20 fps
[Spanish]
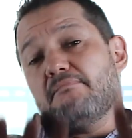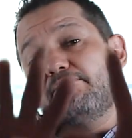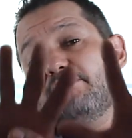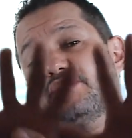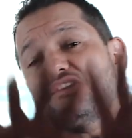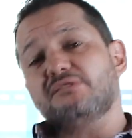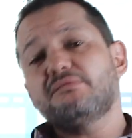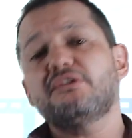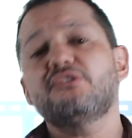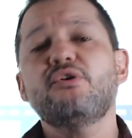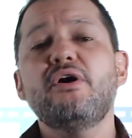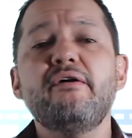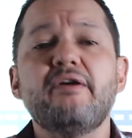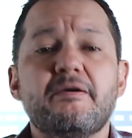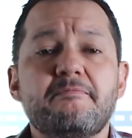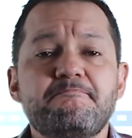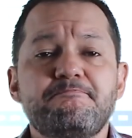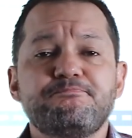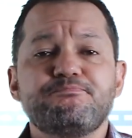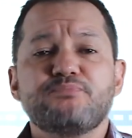Punto número
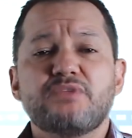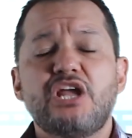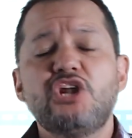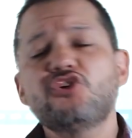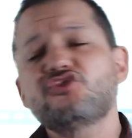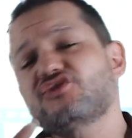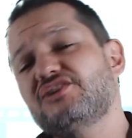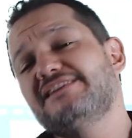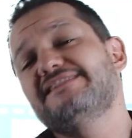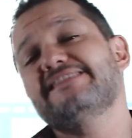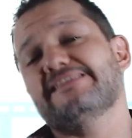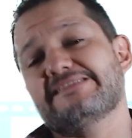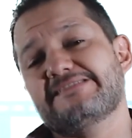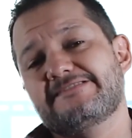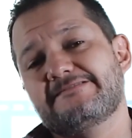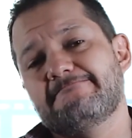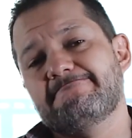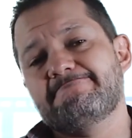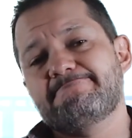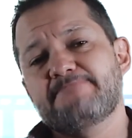9. Los clichés.
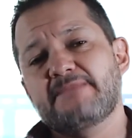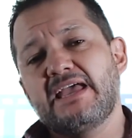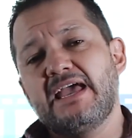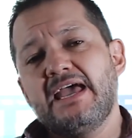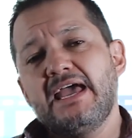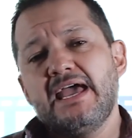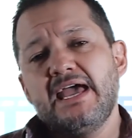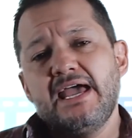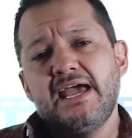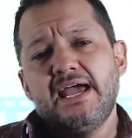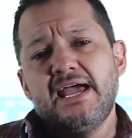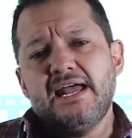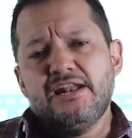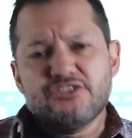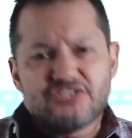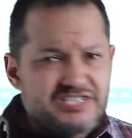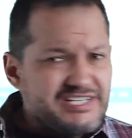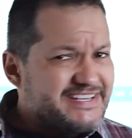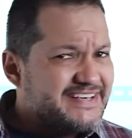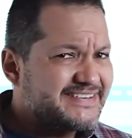
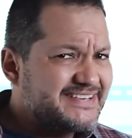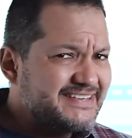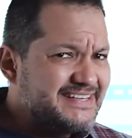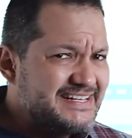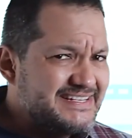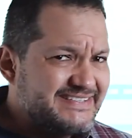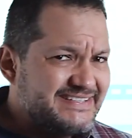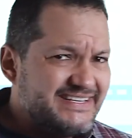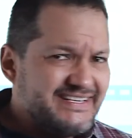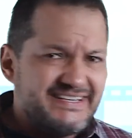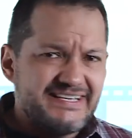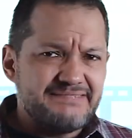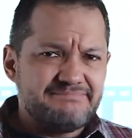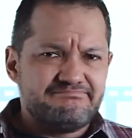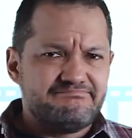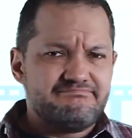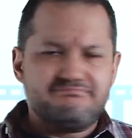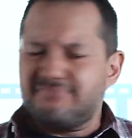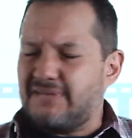Los clichés en el cine